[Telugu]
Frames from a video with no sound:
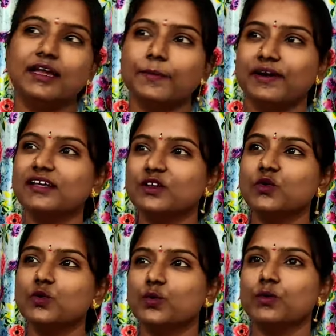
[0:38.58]

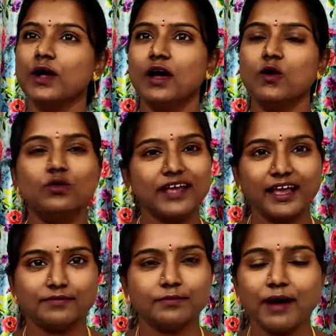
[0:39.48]
ఏమంటారు
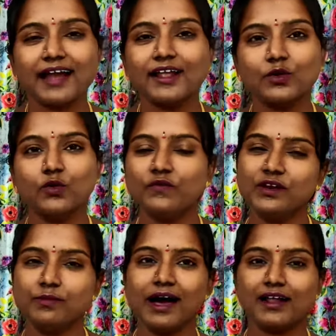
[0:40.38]
ఉంటాయి మారరు
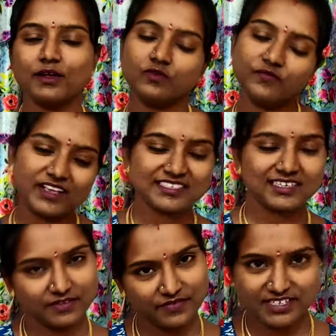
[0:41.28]
వీళ్ళు మారరు ఫిక్స్
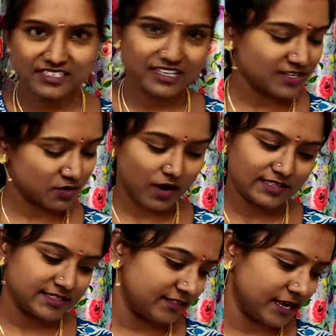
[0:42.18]
ఇది ఫిక్స్
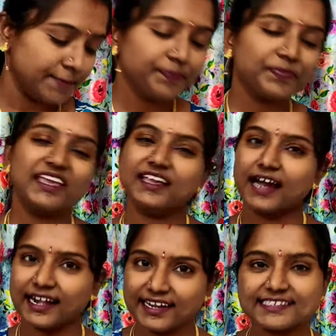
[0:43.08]
చేసుకోవాల్సిందే ఈ
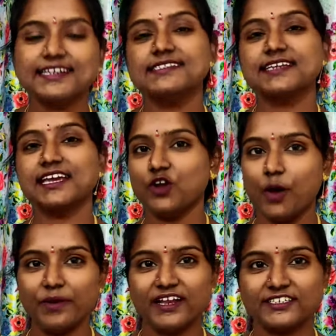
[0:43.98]
కంటెస్టెంట్స్కి
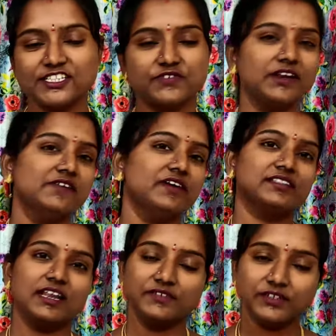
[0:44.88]
నామినేషన్స్ విలువ
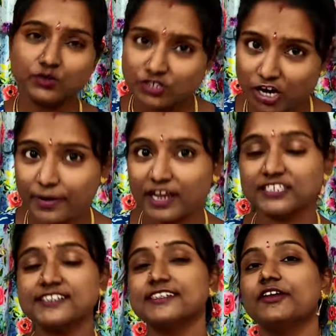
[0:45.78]
తెలియదు
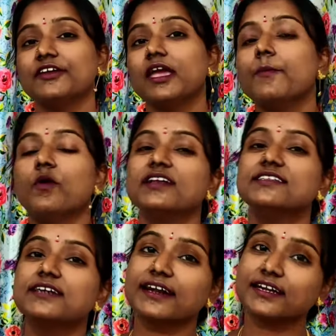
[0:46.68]
నామినేషన్స్లో ఏ
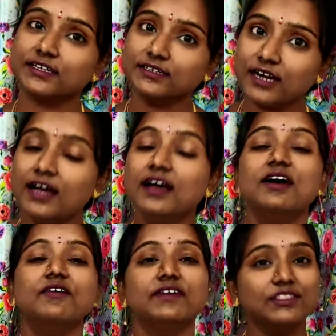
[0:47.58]
పాయింట్స్ కరెక్ట్గా
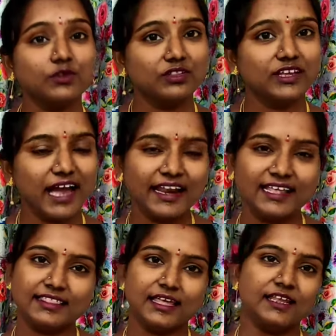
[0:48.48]
వెళ్తుంది
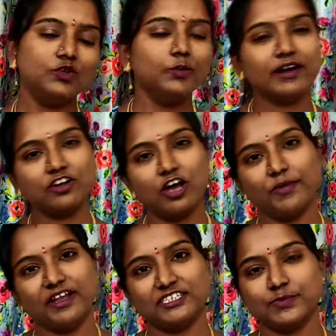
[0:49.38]
అనేది తెలియదు బట్
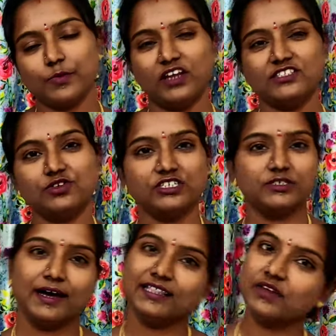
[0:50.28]
నామినేషన్ పాయింట్స్
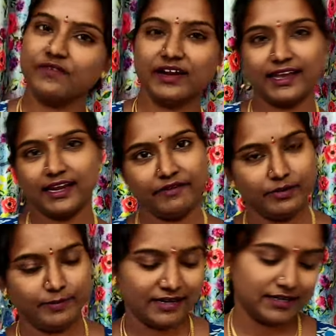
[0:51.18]
గురించి మాత్రం వెనకెళ్ళి
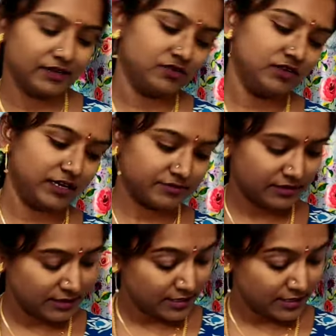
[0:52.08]
వీళ్ళు మాట్లాడుకుంటారు